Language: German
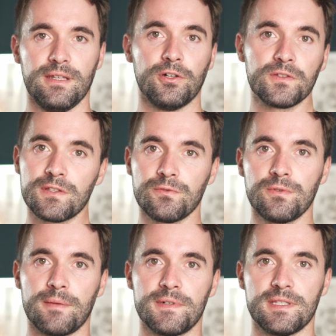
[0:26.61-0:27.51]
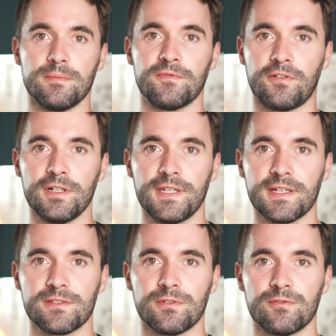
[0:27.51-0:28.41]
Noch dazu kann man sie im
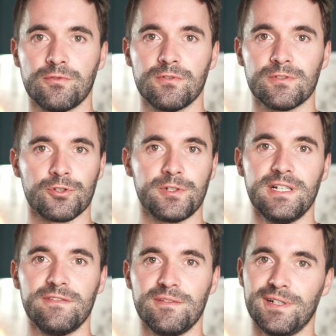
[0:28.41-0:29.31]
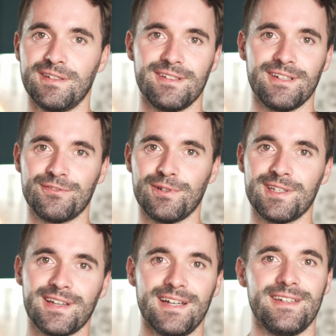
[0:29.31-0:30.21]
Volltext durchsuchen, so schnell wie man
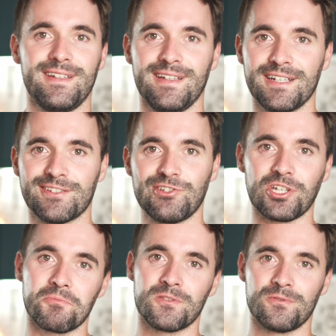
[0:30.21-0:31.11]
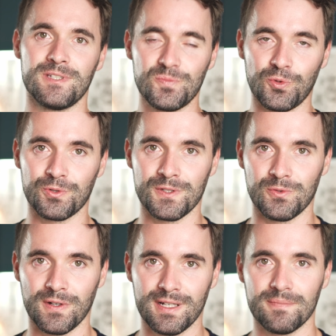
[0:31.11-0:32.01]
natürlich kein handgeschriebenes Notizbuch
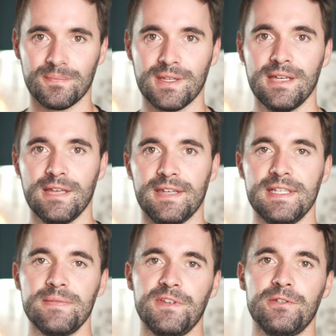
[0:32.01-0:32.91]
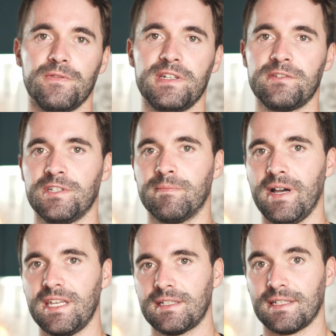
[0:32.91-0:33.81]
durchsuchen kann. In diesem Video werde ich euch
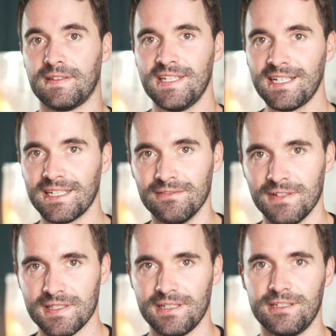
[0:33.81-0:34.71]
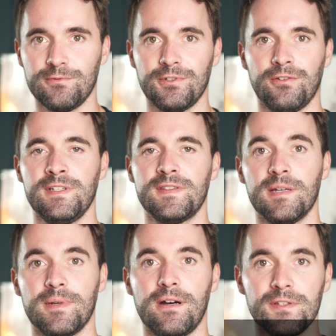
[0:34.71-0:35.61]
meine Kriterien, was eine gute
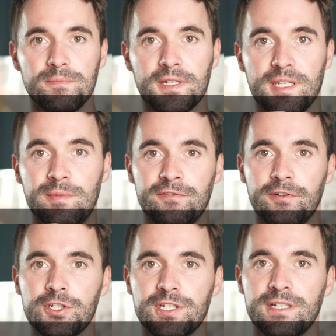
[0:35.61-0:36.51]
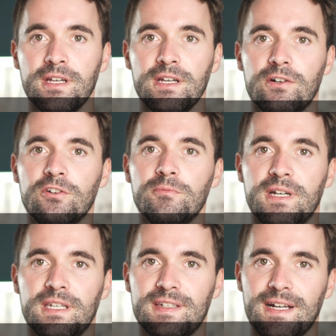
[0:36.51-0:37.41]
Notizen-App ausmacht, einmal vorstellen und
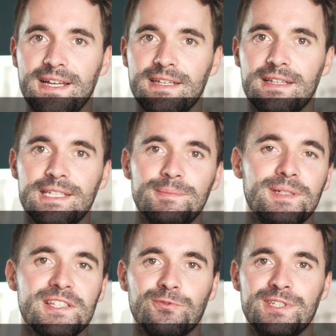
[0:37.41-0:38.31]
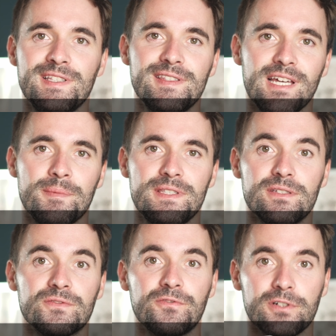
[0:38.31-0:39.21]
meine drei lieblingsnotizen apps
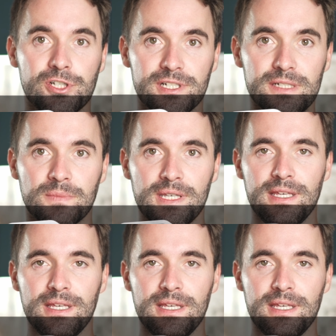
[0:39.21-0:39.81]
hier vorstellen.